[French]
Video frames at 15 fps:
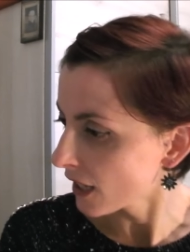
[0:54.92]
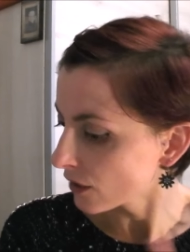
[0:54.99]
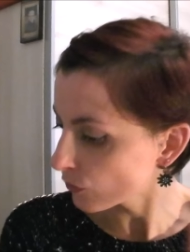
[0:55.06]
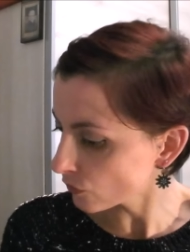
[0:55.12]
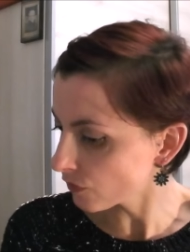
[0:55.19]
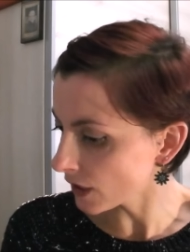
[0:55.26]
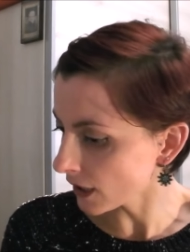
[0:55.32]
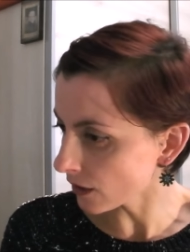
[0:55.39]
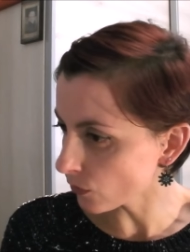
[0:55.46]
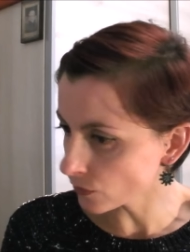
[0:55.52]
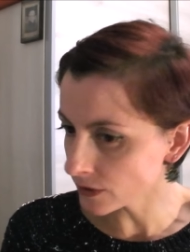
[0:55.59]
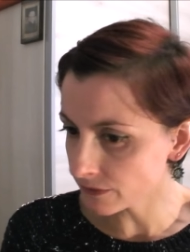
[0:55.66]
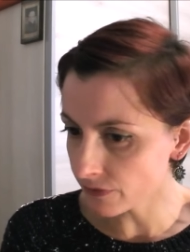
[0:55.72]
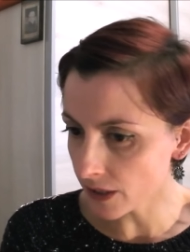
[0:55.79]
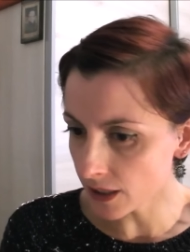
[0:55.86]
Donc voilà, on
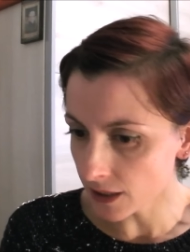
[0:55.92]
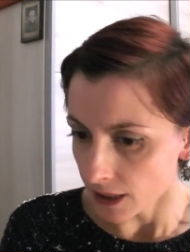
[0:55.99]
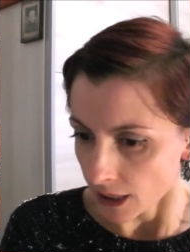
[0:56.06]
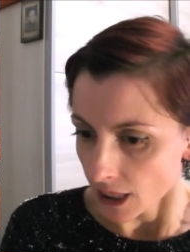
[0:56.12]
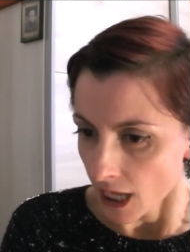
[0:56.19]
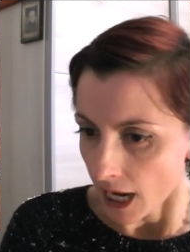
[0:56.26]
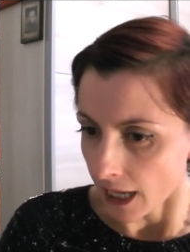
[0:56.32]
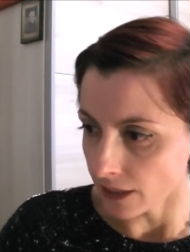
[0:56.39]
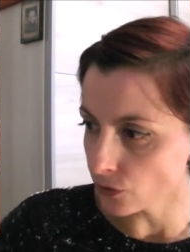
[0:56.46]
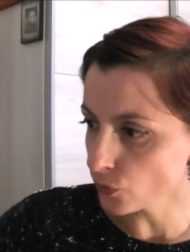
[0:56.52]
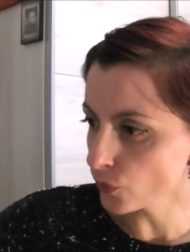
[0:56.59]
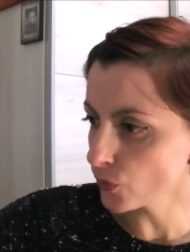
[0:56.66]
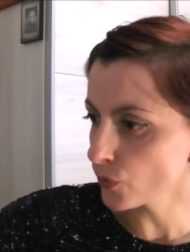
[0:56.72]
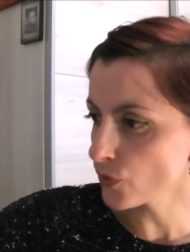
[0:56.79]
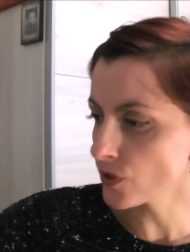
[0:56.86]
y va. À
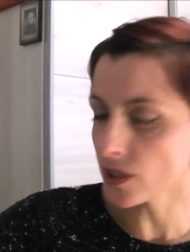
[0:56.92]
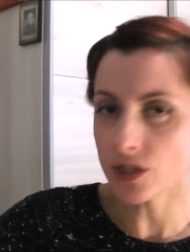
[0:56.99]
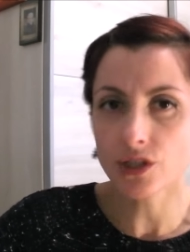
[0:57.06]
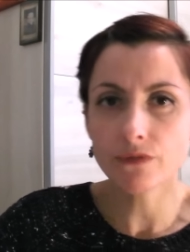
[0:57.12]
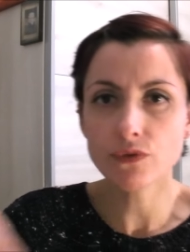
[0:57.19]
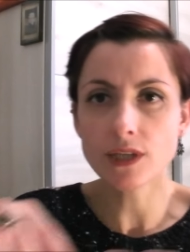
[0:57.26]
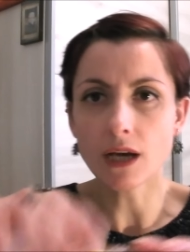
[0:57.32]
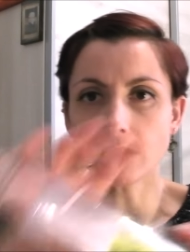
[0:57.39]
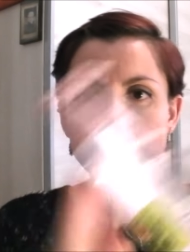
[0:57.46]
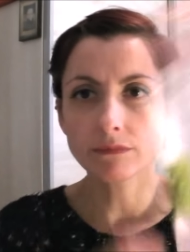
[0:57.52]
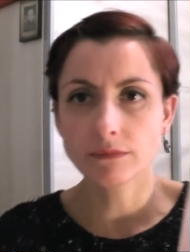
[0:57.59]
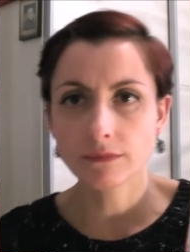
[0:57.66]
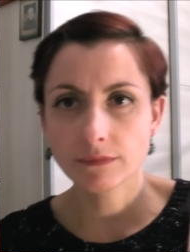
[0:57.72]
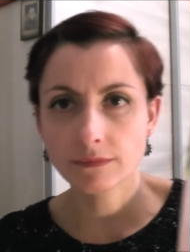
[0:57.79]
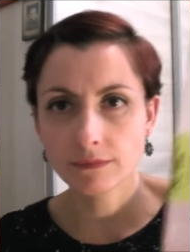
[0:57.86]
nous, j'ai vu ça
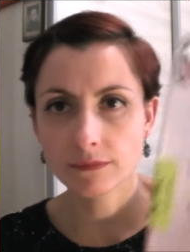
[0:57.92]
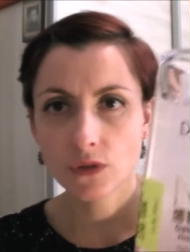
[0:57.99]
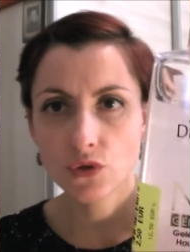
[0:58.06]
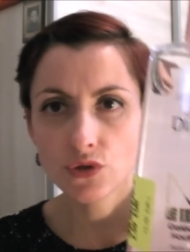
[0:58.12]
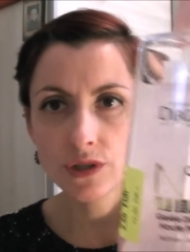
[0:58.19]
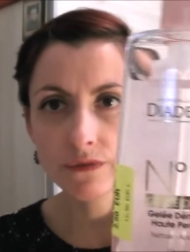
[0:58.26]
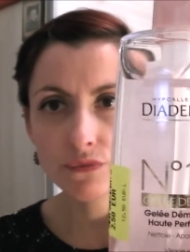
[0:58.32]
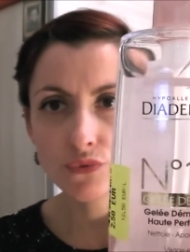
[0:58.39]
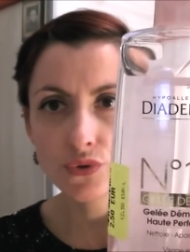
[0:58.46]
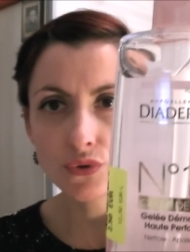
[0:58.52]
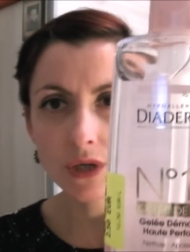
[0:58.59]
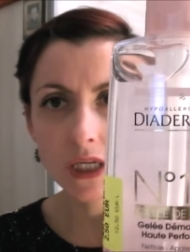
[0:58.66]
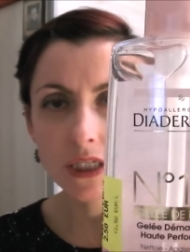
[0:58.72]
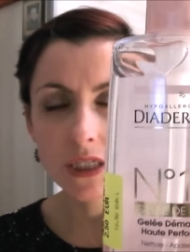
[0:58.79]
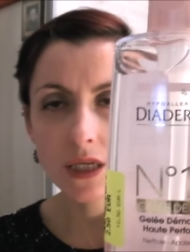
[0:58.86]
que j'ai vu
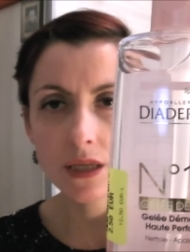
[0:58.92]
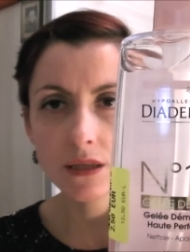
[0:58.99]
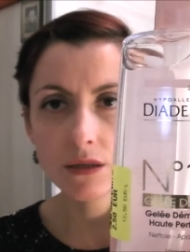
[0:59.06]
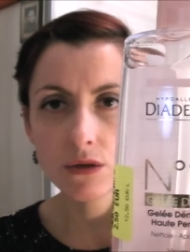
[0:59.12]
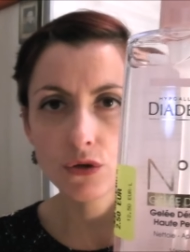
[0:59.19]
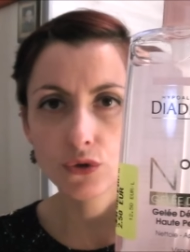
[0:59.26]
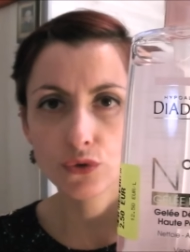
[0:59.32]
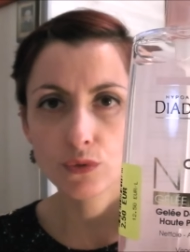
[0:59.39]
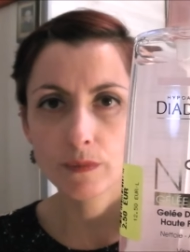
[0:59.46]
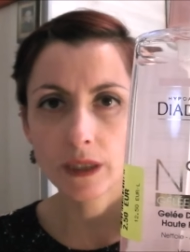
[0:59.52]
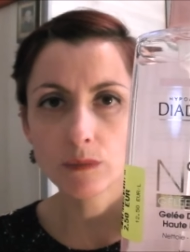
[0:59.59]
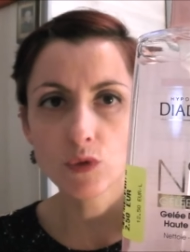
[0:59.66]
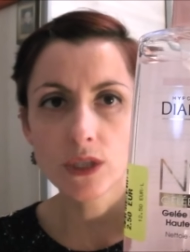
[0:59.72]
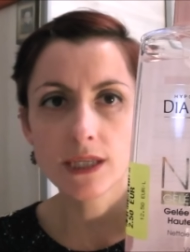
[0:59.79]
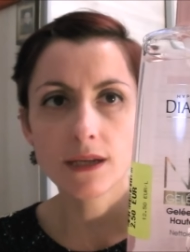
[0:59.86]
sur la chaîne de
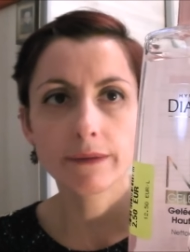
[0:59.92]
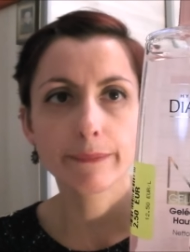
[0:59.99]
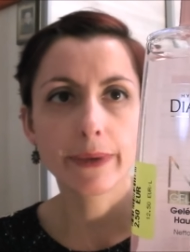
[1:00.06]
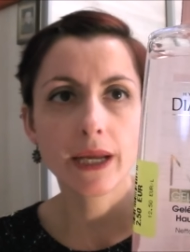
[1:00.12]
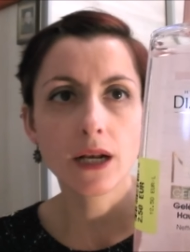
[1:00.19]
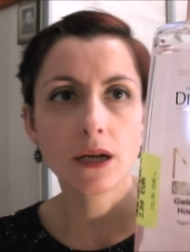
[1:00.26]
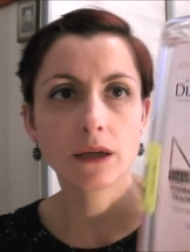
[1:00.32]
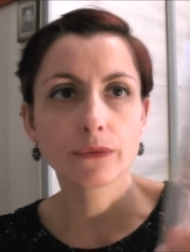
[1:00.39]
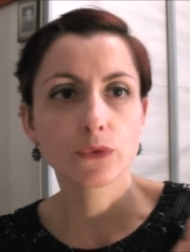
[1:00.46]
Mademoiselle Mel.